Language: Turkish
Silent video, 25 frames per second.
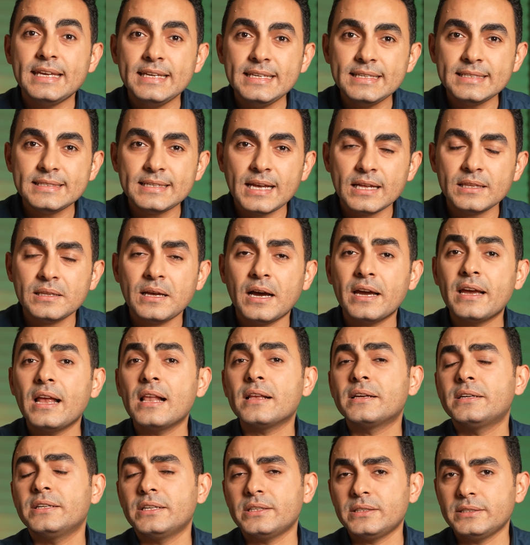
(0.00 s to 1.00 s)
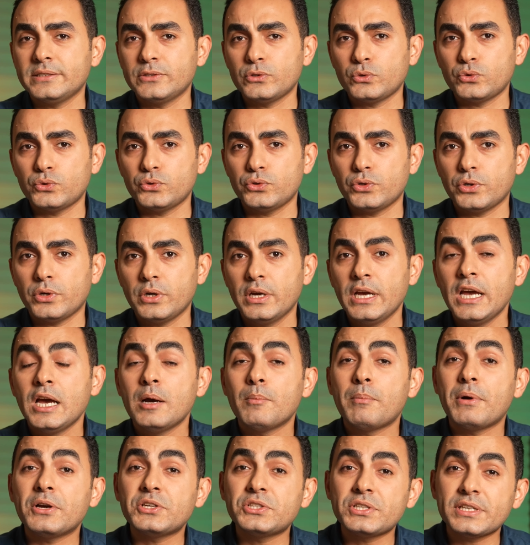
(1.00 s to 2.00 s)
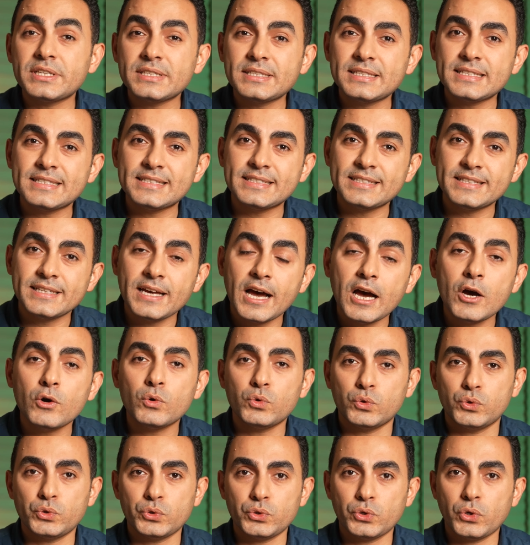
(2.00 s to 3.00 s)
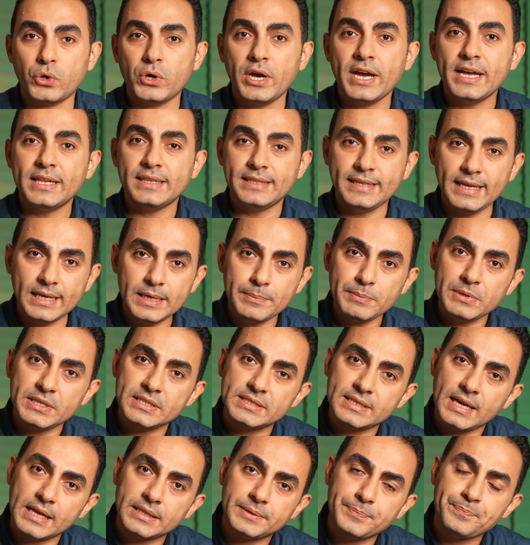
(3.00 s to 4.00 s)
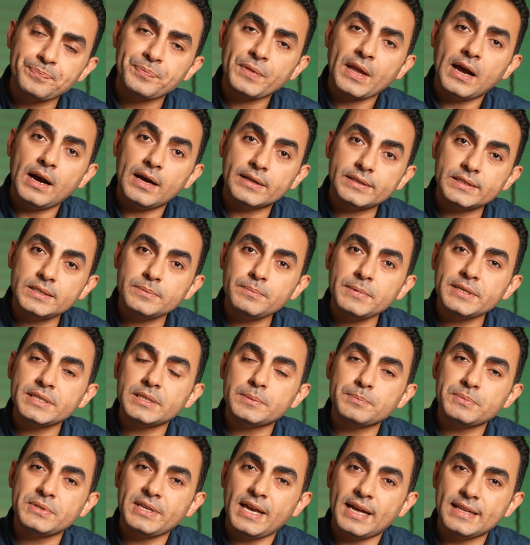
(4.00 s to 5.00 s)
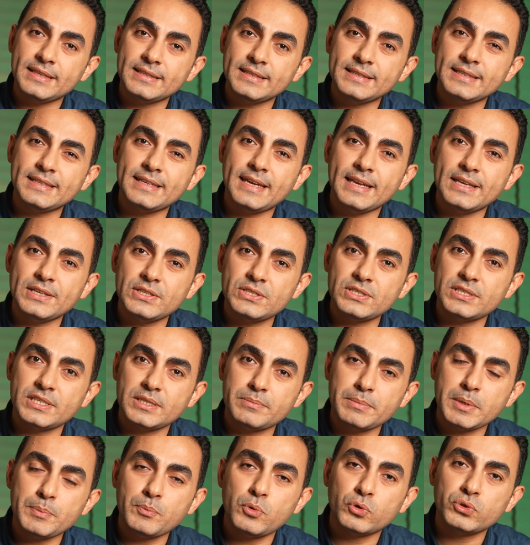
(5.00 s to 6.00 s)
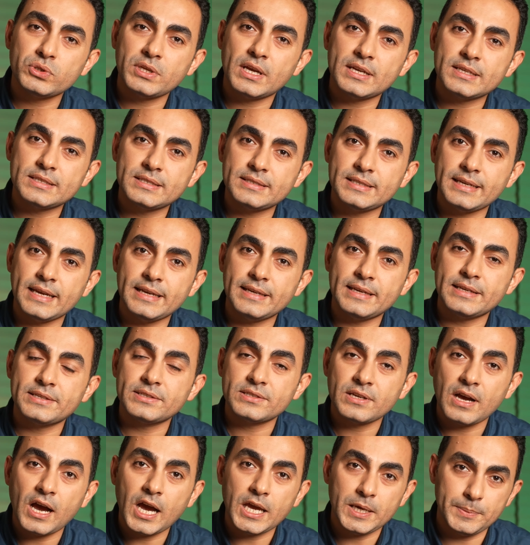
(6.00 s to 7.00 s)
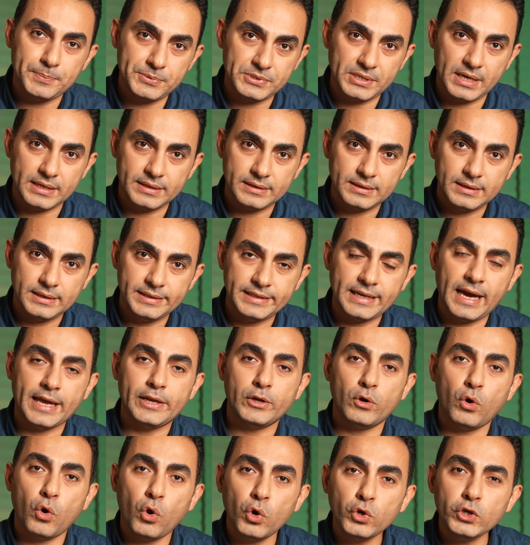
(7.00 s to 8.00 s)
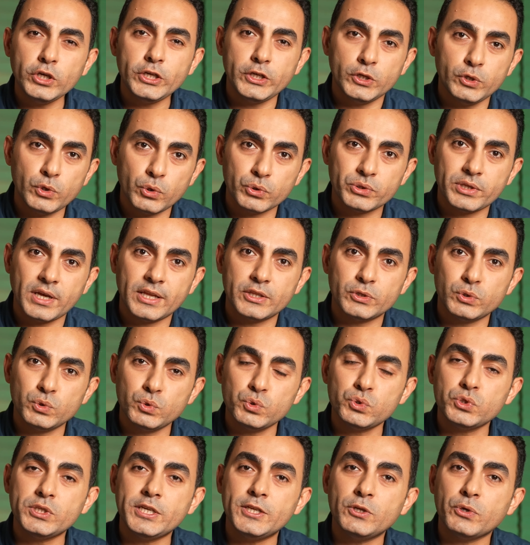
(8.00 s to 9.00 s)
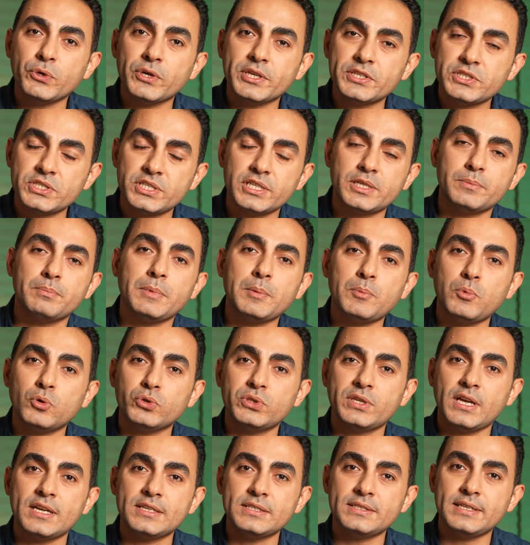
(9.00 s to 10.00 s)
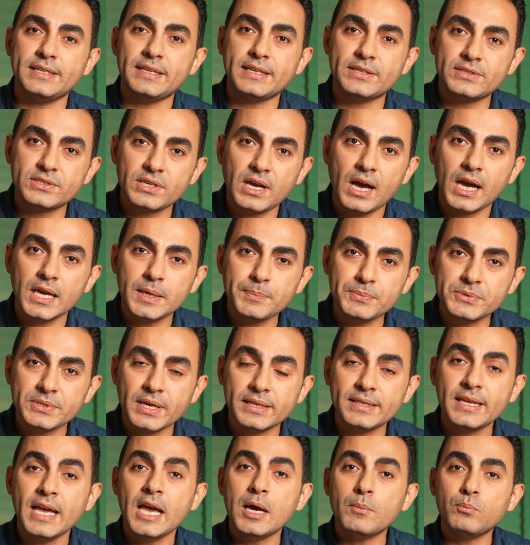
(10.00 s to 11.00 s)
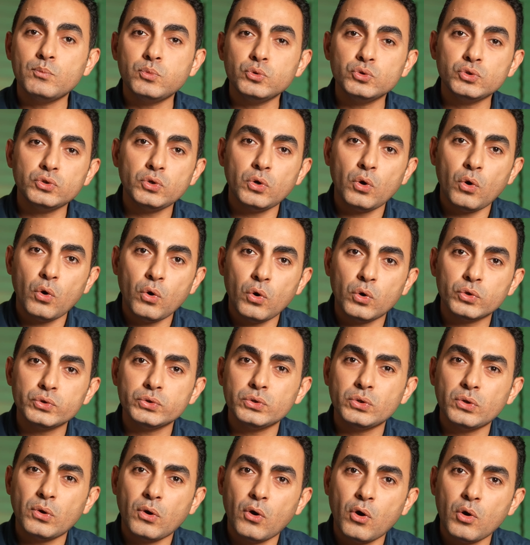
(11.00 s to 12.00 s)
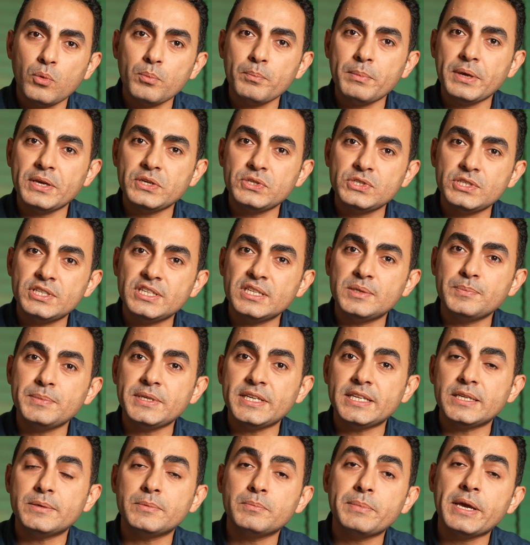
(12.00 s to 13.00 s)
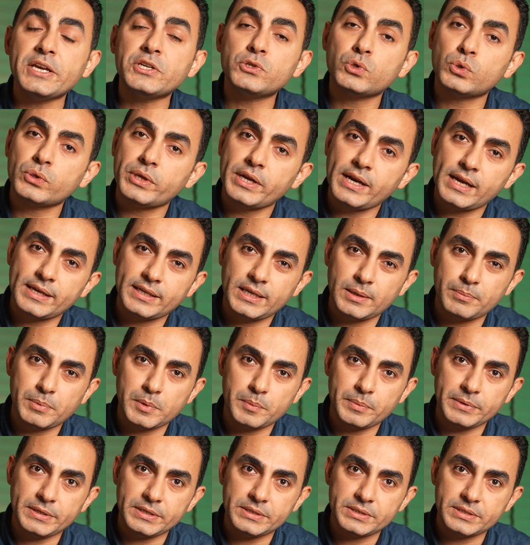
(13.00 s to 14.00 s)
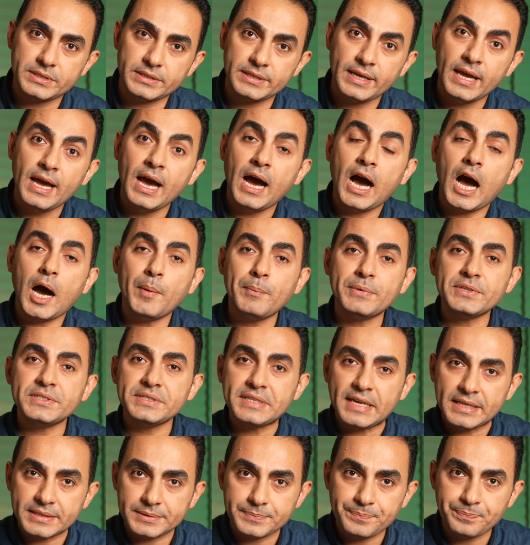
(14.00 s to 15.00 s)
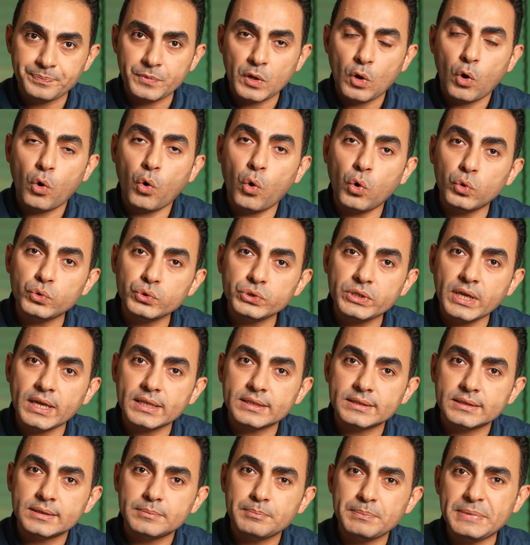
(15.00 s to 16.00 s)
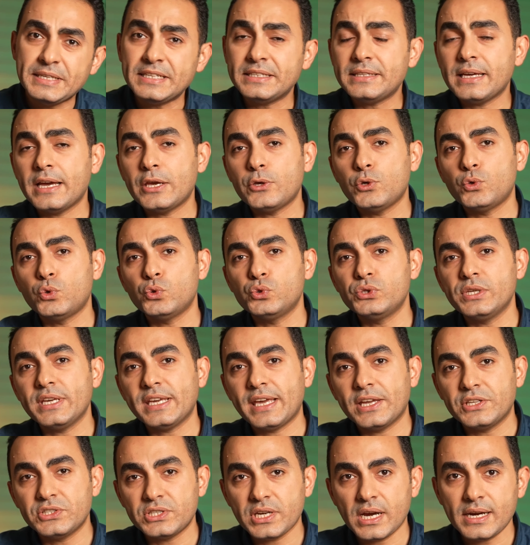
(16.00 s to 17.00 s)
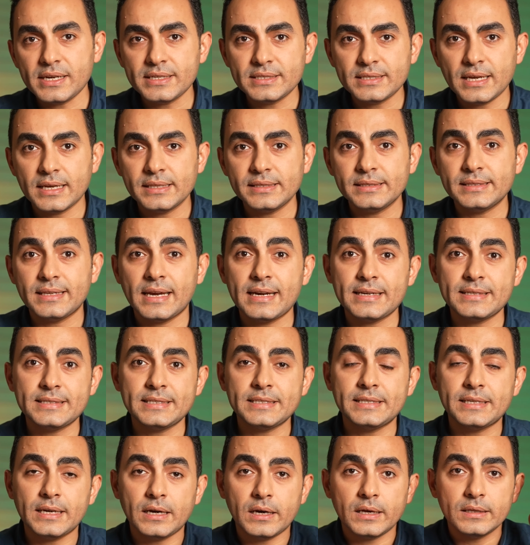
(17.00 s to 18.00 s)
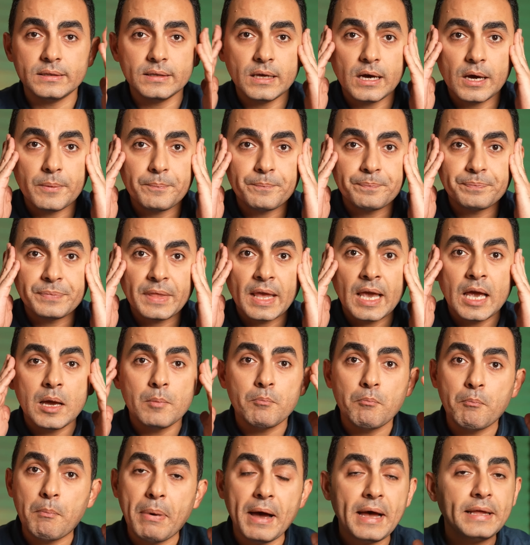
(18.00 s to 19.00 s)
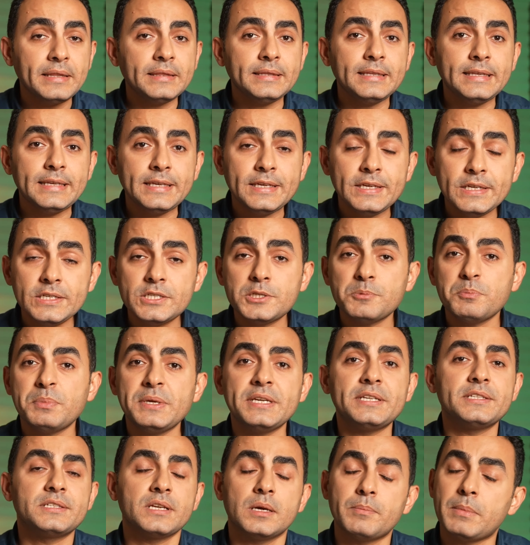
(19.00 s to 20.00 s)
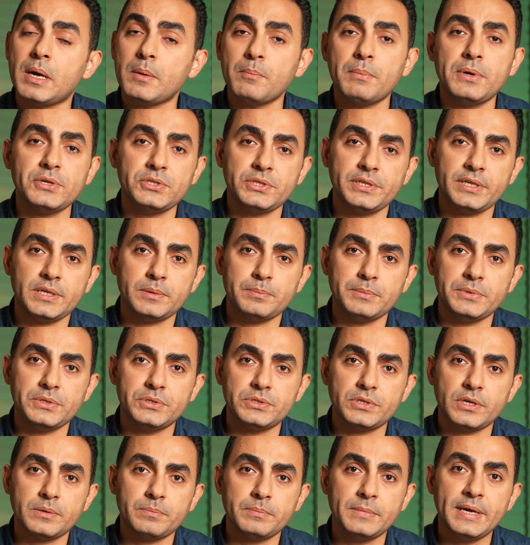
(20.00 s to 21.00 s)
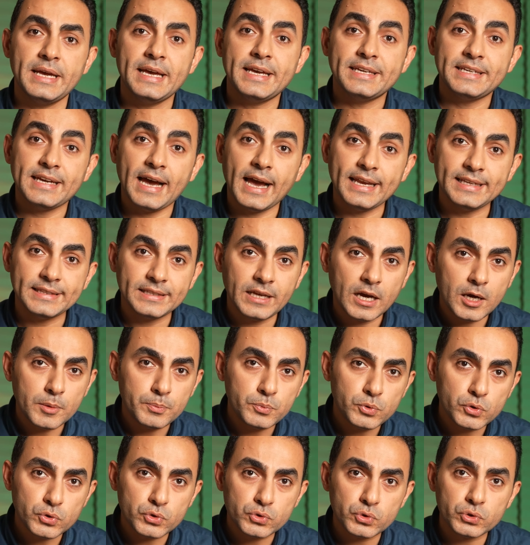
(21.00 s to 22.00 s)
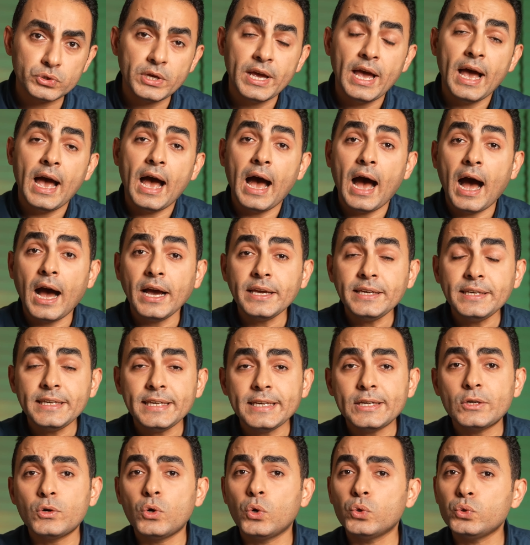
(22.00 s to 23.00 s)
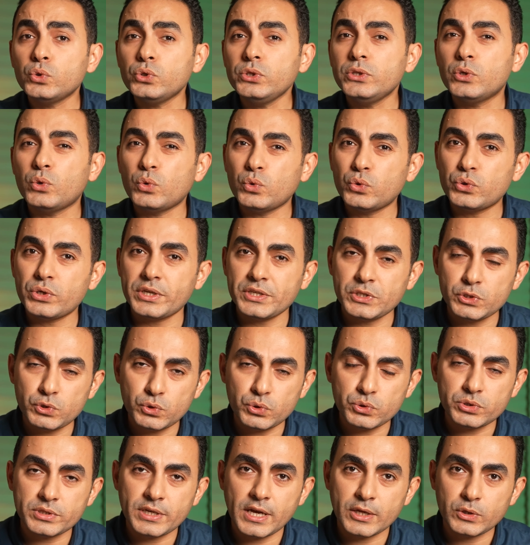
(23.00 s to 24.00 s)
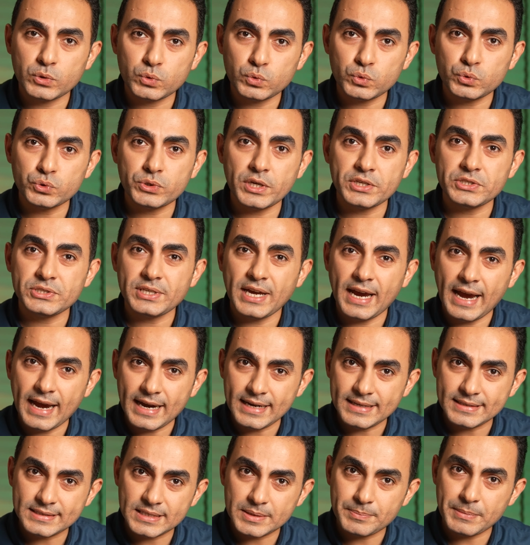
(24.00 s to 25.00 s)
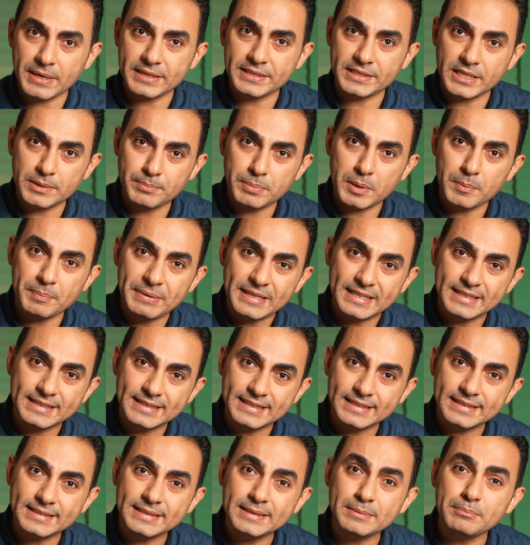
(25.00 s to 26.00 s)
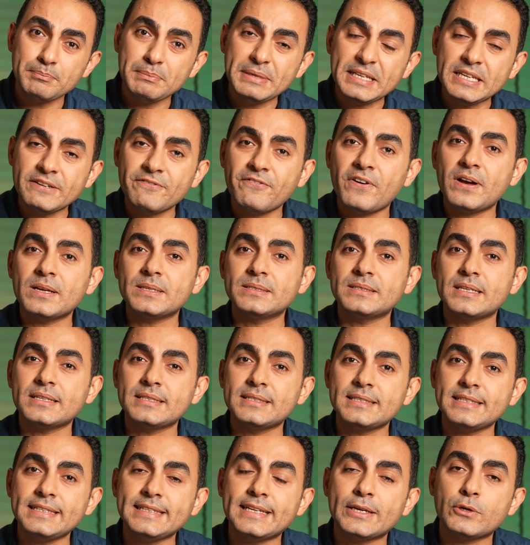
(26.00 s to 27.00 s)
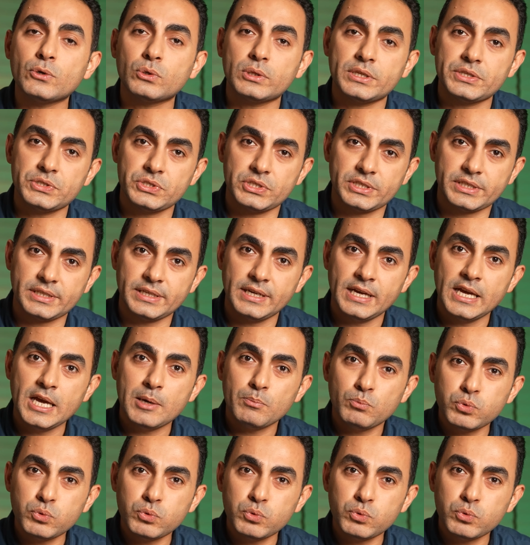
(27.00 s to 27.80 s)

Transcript: insan hayal kırıklığına uğruyor. Başarısızlığa uğruyor. Diyelim ki sen adım adım kendini geliştirme potansiyeline sahipsen yani 10 kilodan 100 kiloya çıkma potansiyeline sahipsen bunu 10, 15, 20, 25 olarak yapabilirsin. Ama sen ondan birden yüze geçersen dersin ki Allah'ım ben hiçbir zaman başaramayacağım. Yani ne yapıyorsun? Hangi konuyla uğraşıyorsan uğraş her zaman yapabildiğinin bir fazlasıyla yola çık.